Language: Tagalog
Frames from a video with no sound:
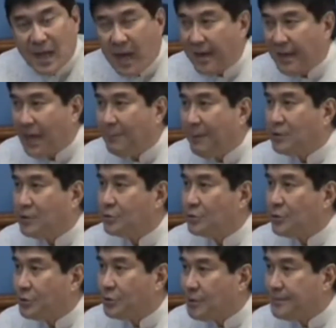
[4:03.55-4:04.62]
hanapan ng
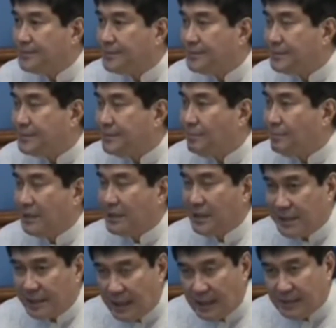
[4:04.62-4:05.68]
solusyon,
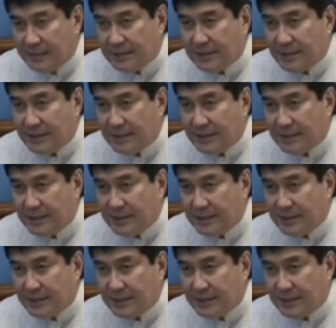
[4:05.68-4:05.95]
matigil